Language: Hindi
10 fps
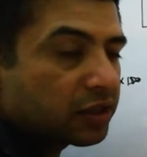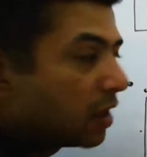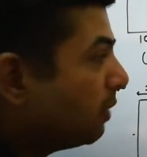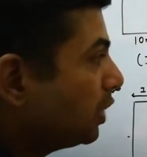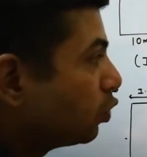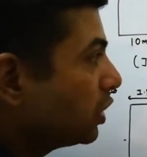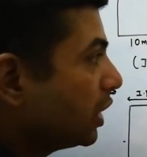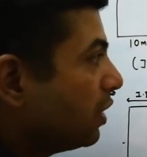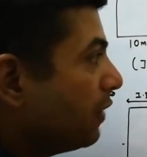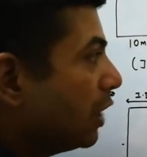सिग्मा
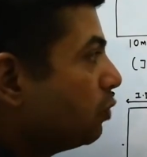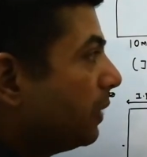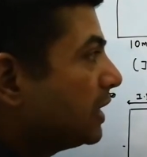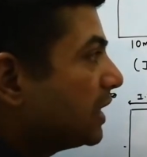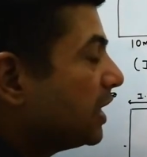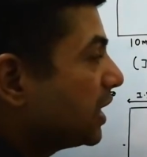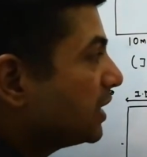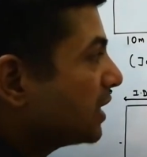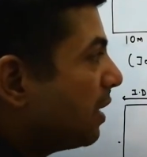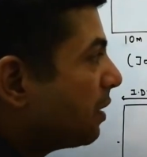टोटल की वैल्यू बढ़ जाती है
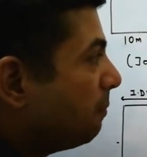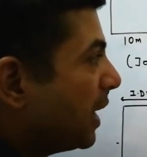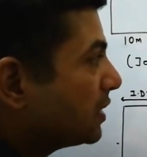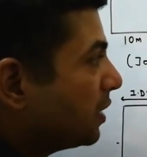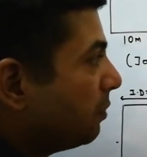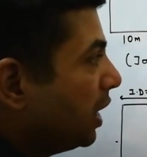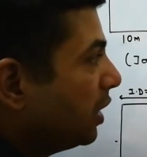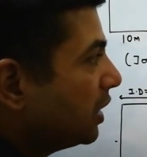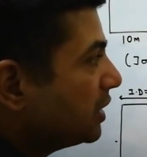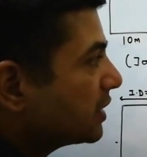किसके कंपैरिजन में
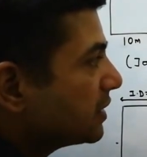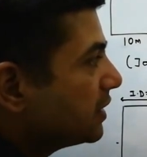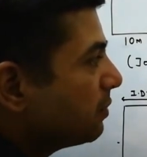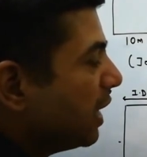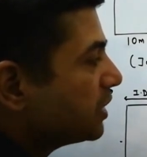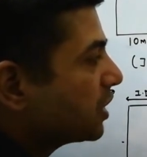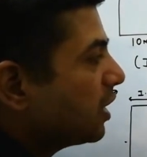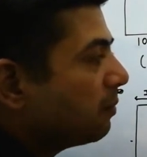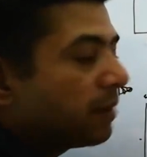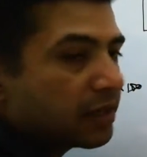इसके सिग्मा एच
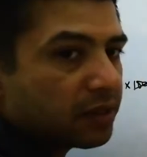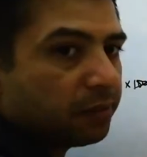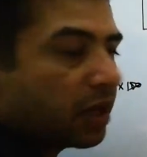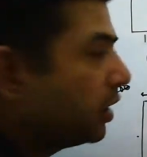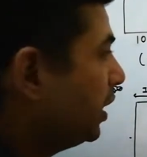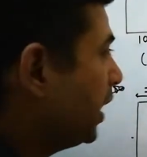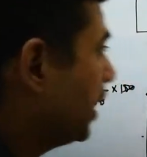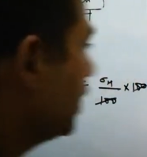के कंपैरिजन में ठीक है